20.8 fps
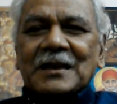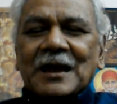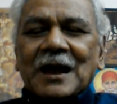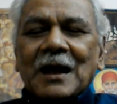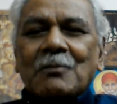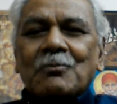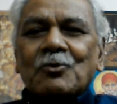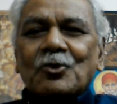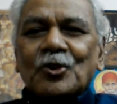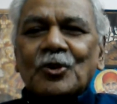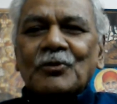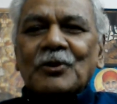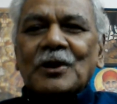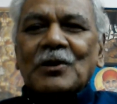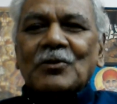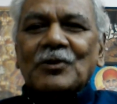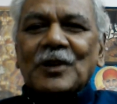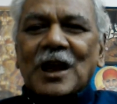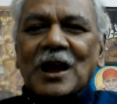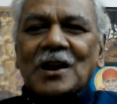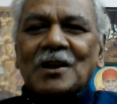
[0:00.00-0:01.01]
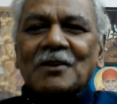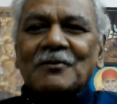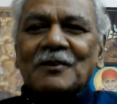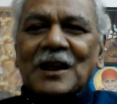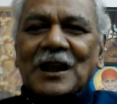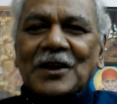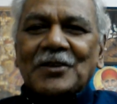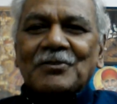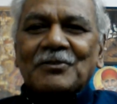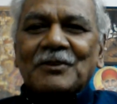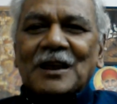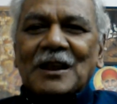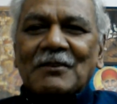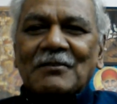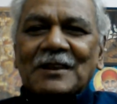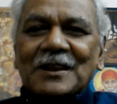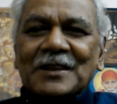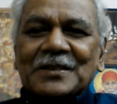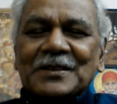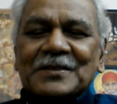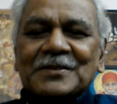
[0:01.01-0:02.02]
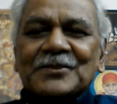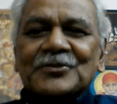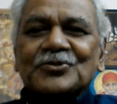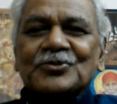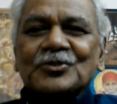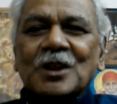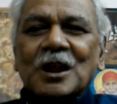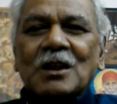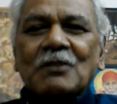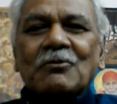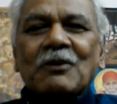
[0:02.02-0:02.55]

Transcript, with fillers: ఆ మూడు వేలు నాలుగు వేలు ఐదు వేలు ఎవరైతే తీసుకున్నారో